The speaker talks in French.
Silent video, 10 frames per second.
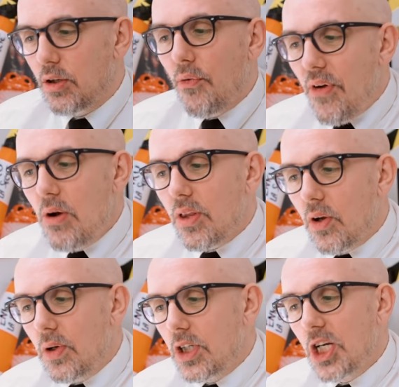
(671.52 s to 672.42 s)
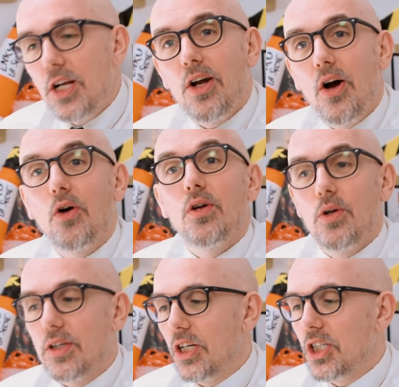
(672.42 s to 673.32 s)
je fais le trajet en,
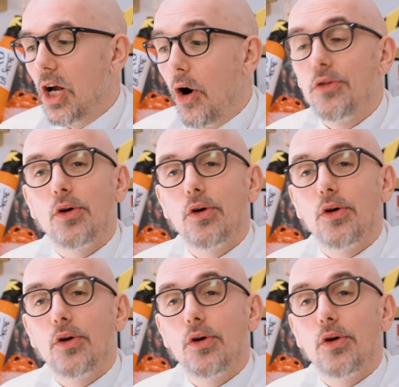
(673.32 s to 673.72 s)
le trajet en